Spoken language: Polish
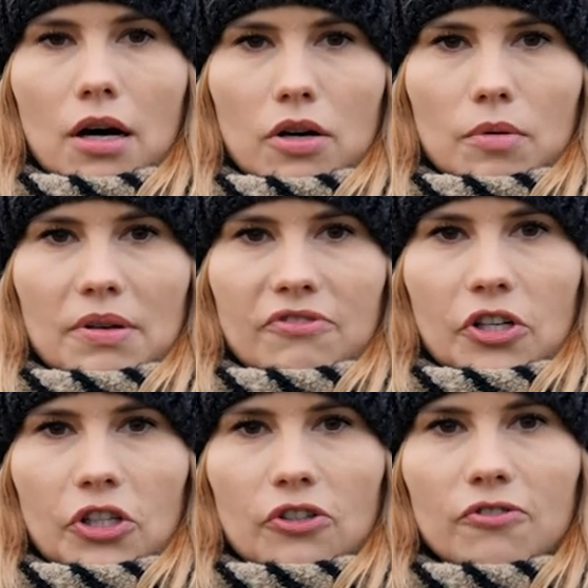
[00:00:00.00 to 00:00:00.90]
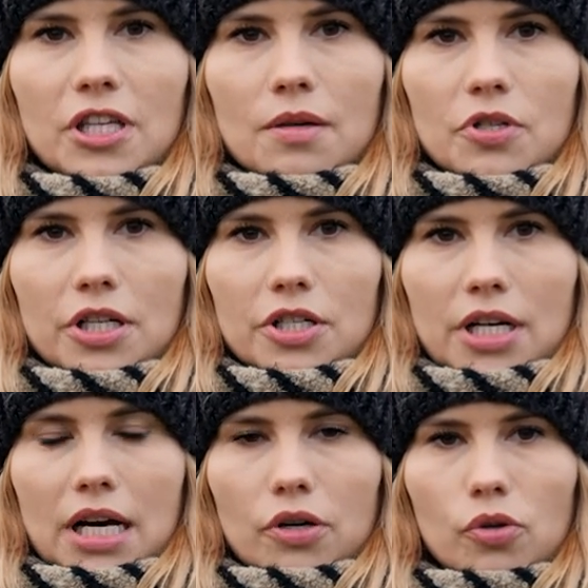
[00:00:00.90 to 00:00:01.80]
Chorobę wykryto w Niemczech,
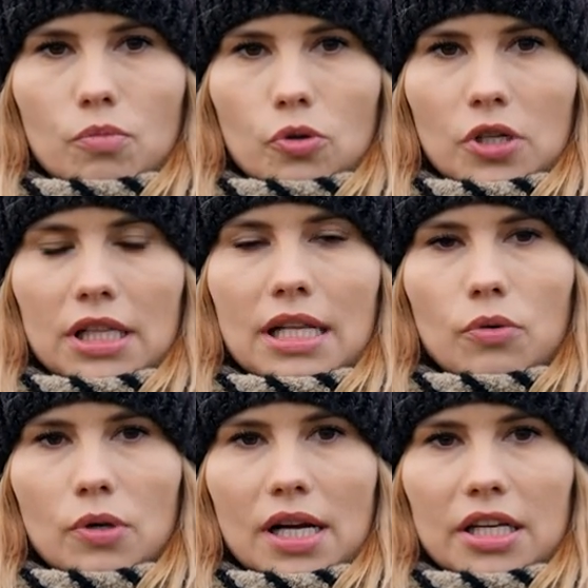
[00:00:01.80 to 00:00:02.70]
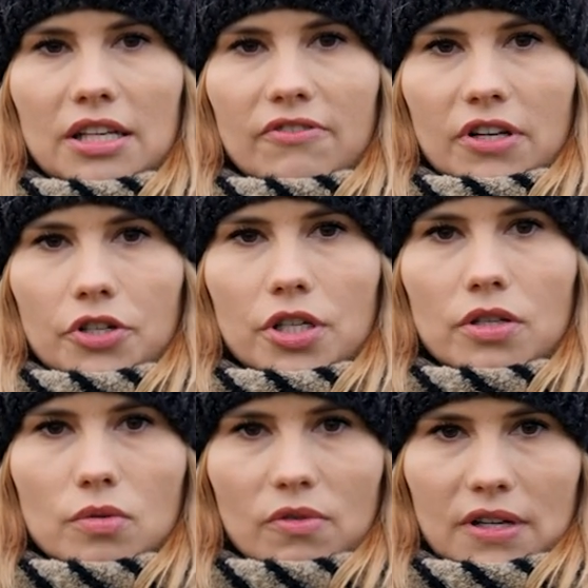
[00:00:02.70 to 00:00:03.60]
Czechach, Rumunii, na Ukrainie,
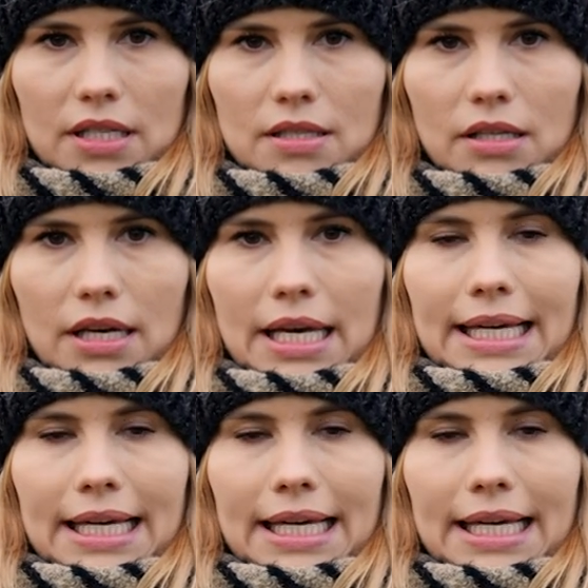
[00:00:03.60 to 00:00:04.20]
Węgrzech i Słowacji.